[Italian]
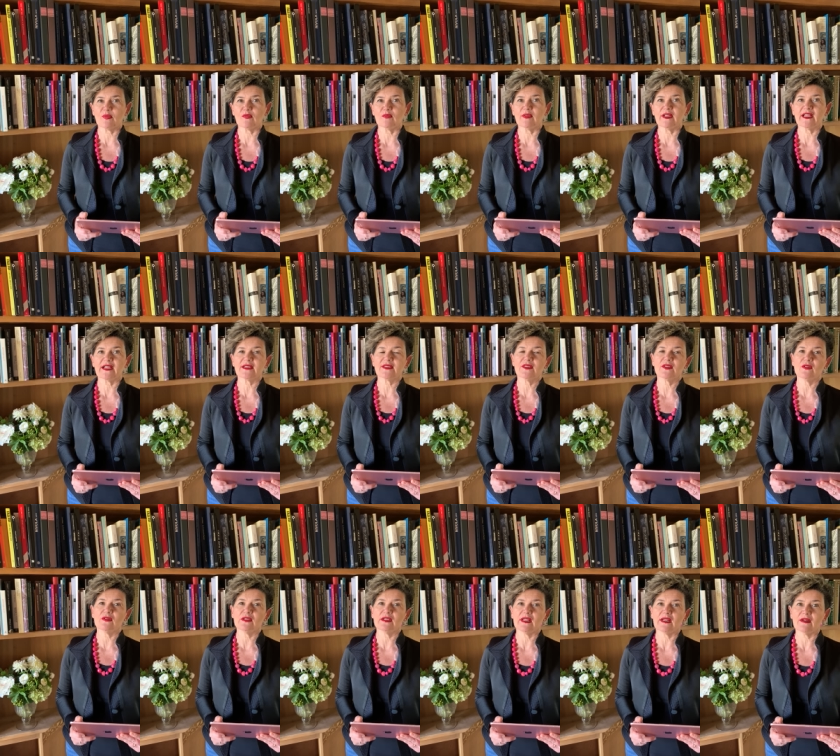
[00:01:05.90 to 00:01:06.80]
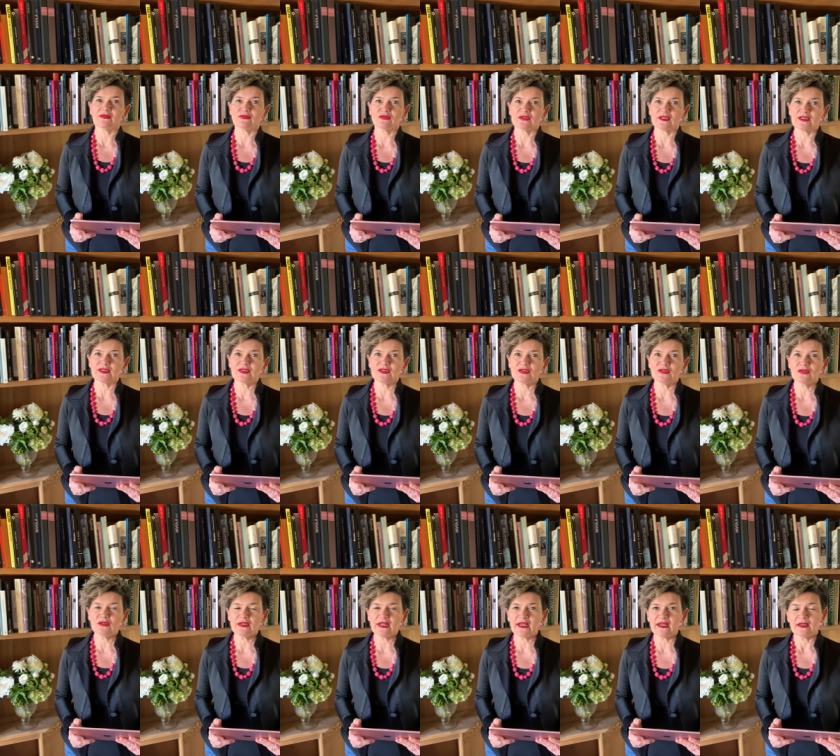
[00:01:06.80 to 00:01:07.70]
pubblicazioni della
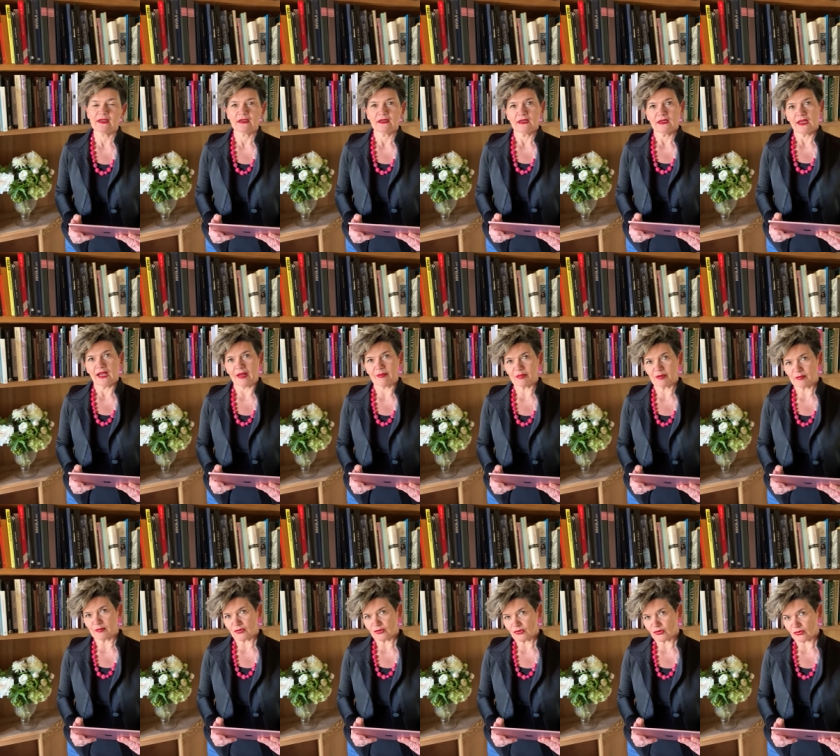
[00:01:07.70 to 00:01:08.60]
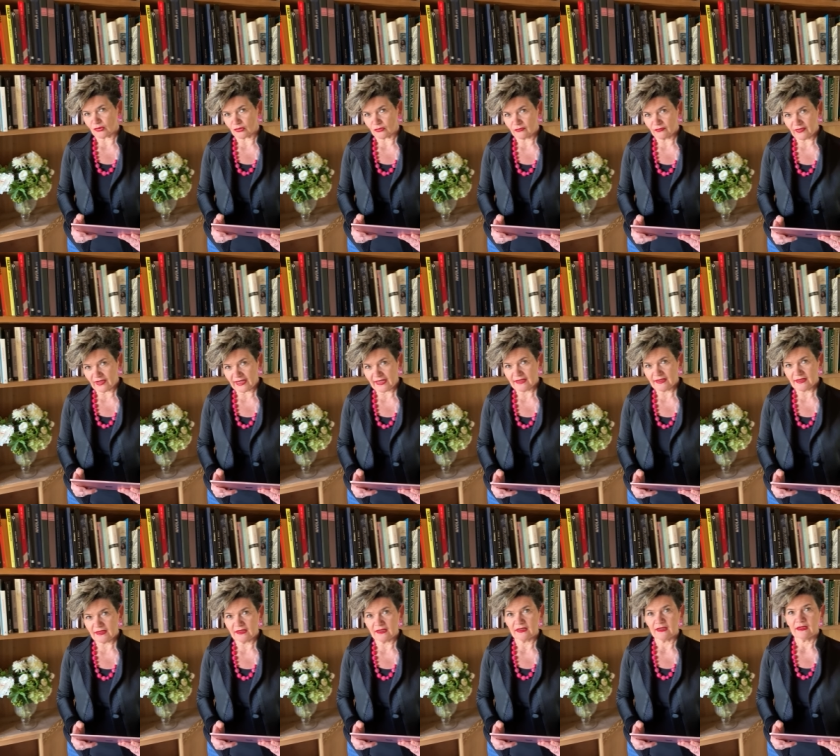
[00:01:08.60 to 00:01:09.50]
Fondazione, ha promosso
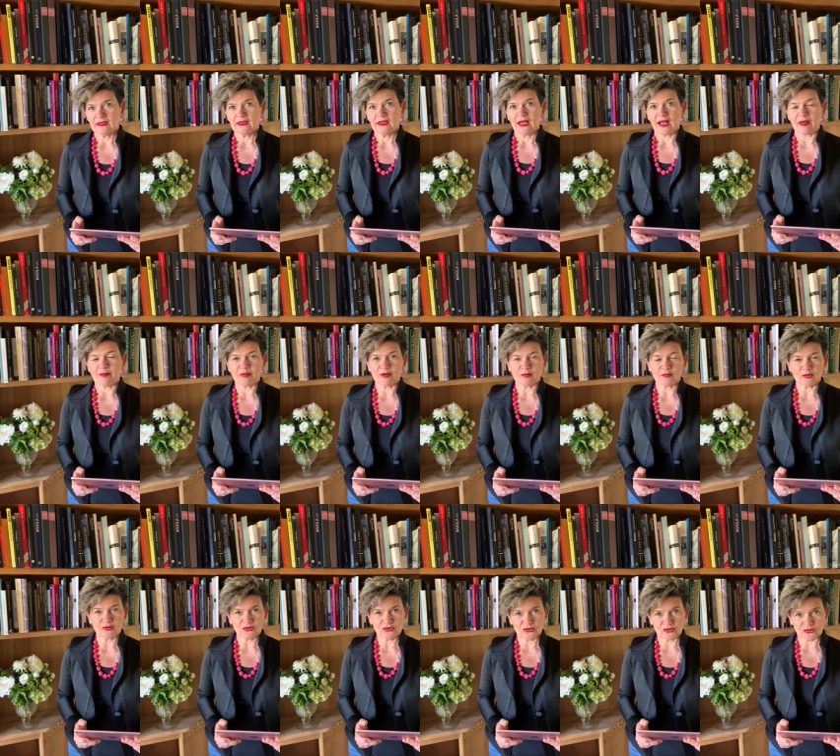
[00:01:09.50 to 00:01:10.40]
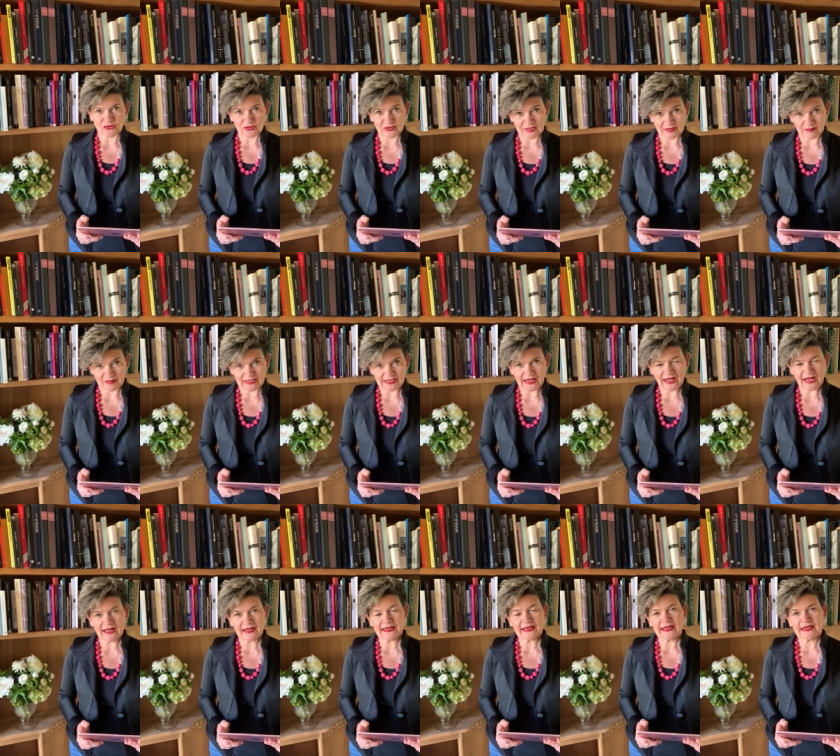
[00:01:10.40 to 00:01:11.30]
convegni, ha promosso
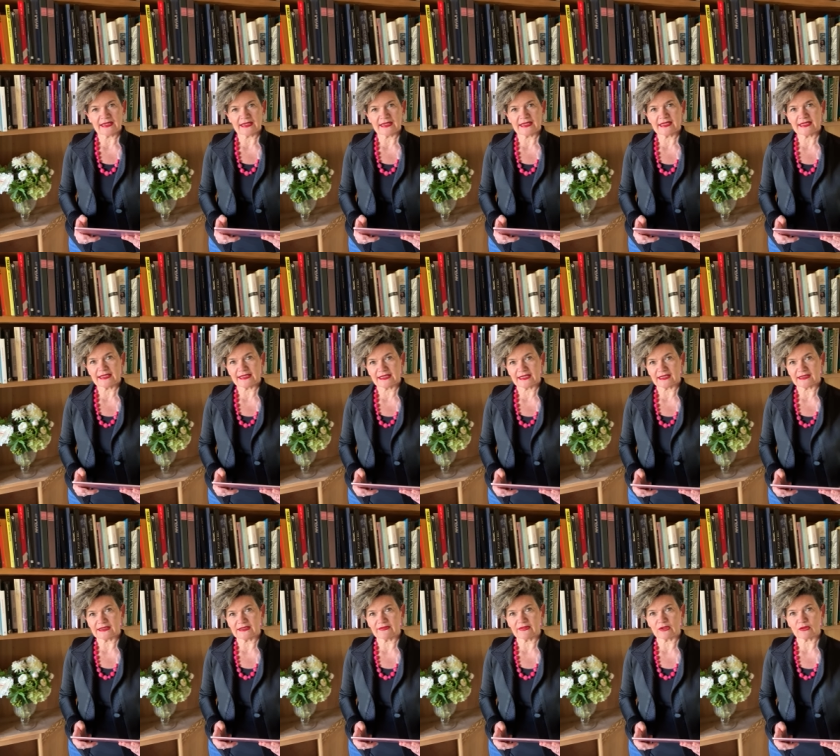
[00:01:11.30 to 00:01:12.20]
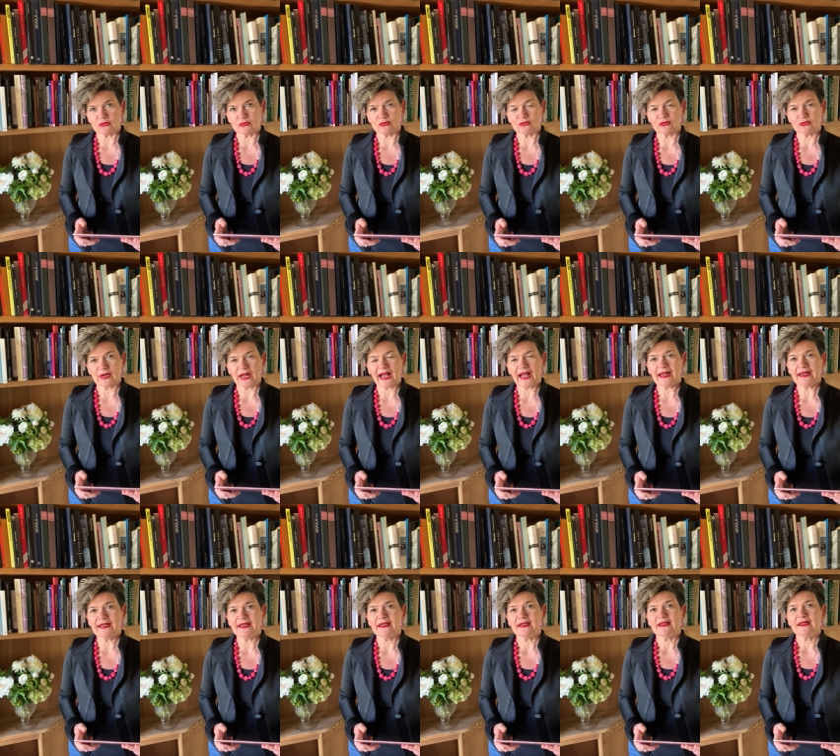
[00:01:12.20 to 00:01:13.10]
seminari, iniziative
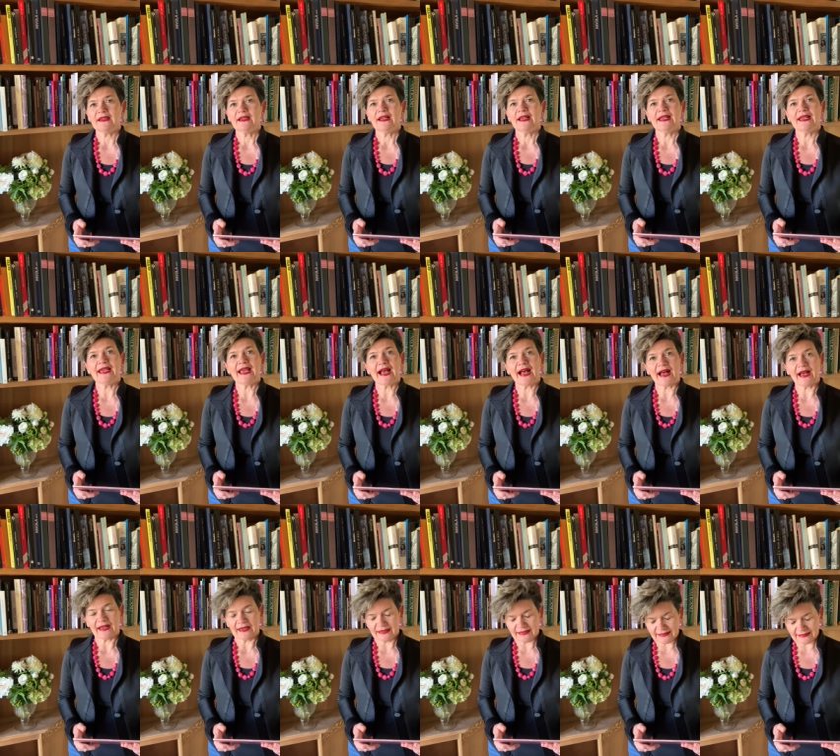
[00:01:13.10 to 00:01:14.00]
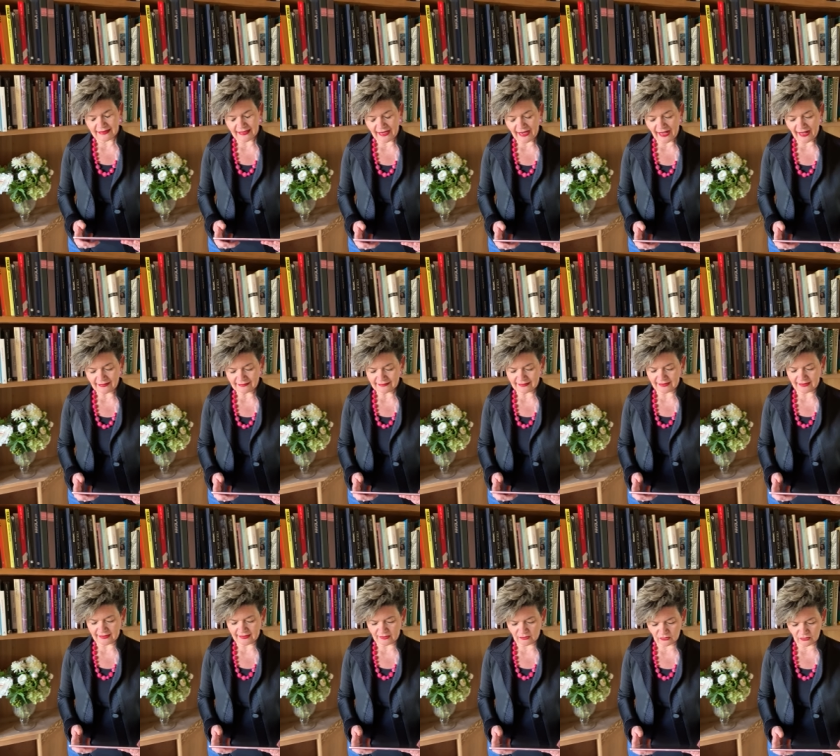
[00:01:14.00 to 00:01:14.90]
culturali, le ha
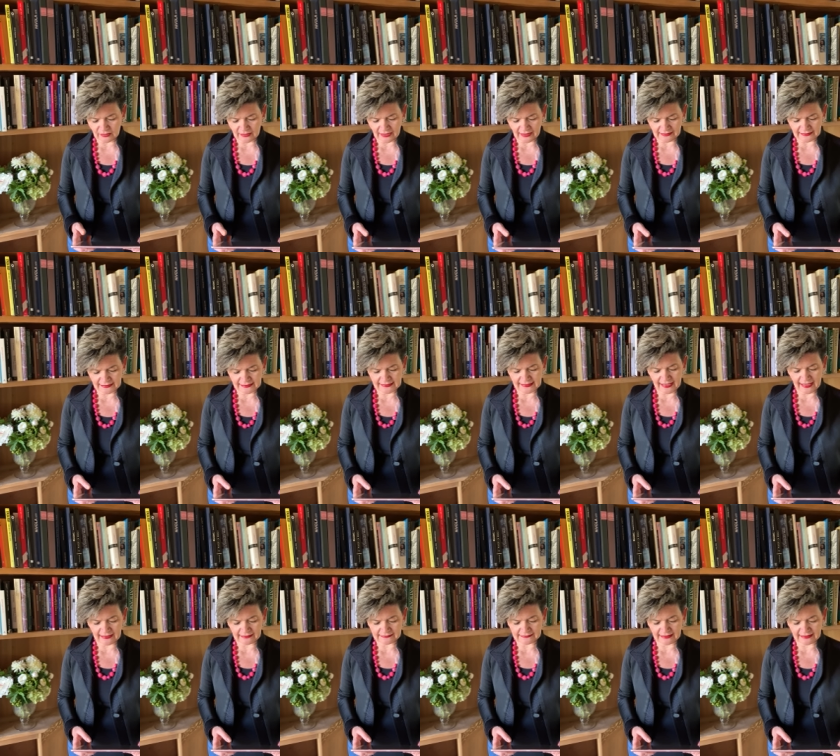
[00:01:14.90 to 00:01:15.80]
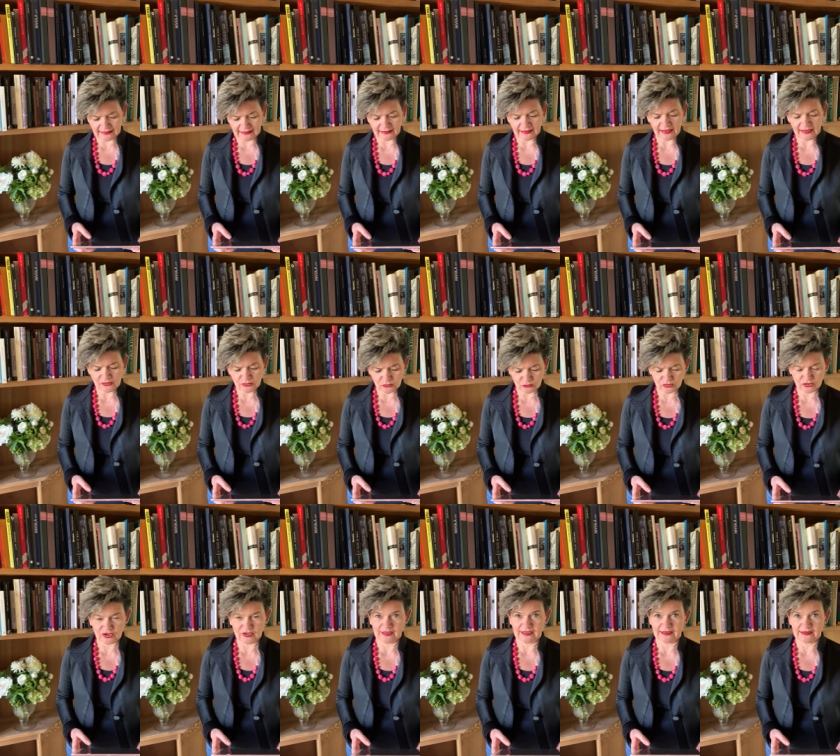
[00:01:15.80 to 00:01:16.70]
ideate, organizzate e
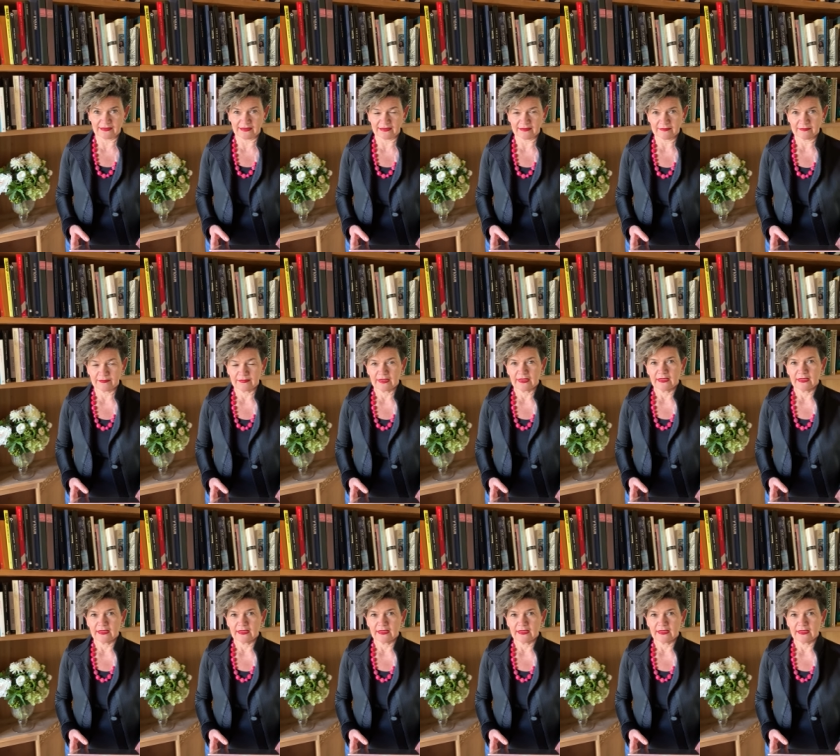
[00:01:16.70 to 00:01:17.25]
suggerite.